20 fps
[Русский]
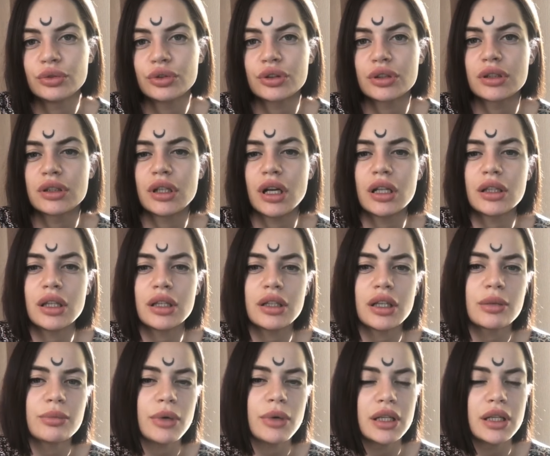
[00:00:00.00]
Слушайте, она
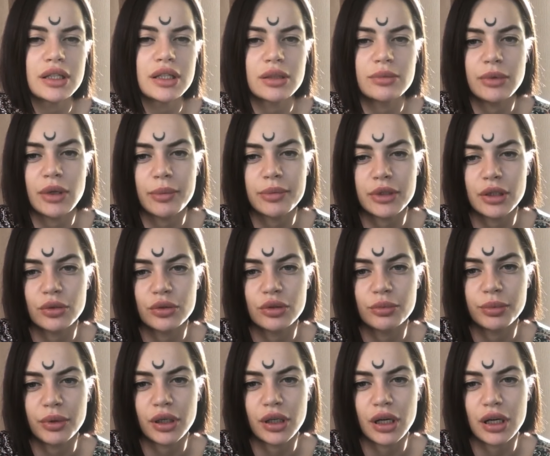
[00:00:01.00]
нормально себя
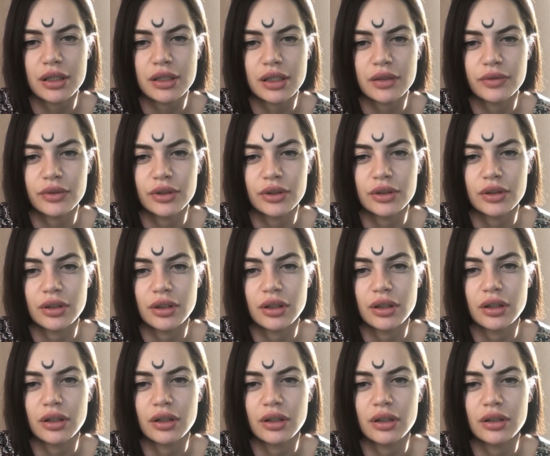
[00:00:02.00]
абсолютно показывает.
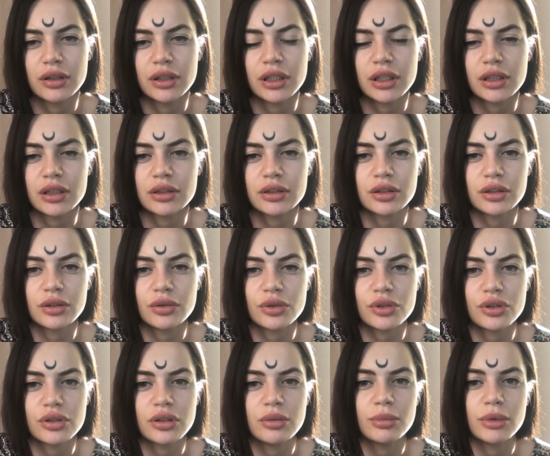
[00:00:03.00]
А, Ника, ты
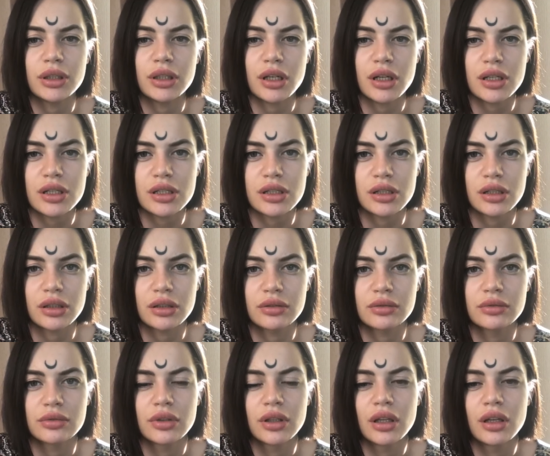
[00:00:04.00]
тоже не монашка,
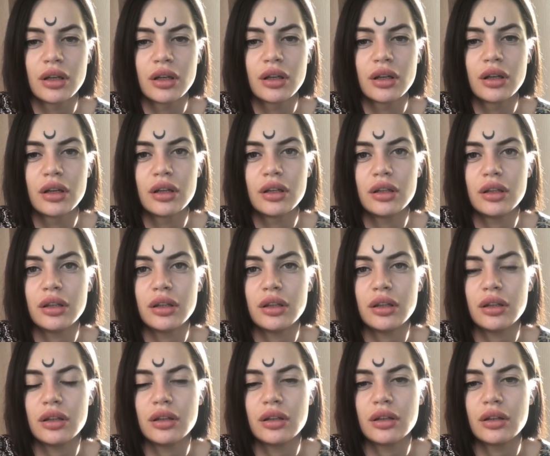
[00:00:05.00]

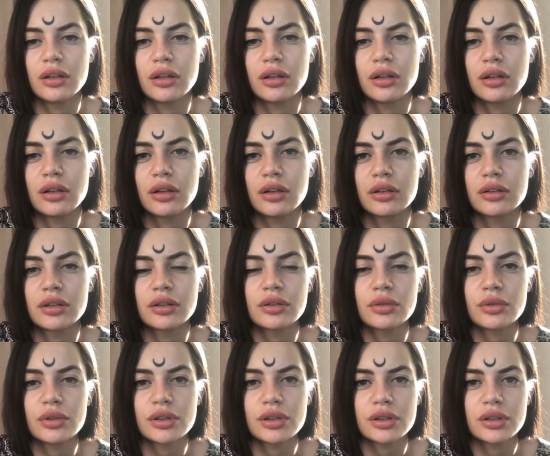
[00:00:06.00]
и а, ты
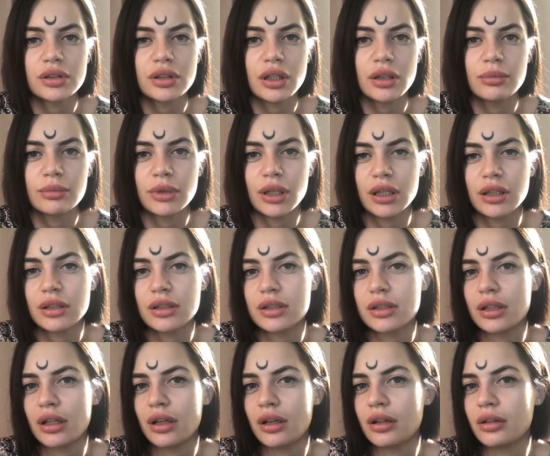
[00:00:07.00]
тоже там, я не
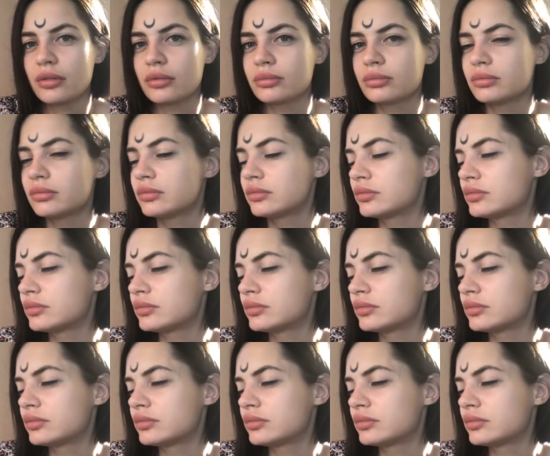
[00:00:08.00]
знаю,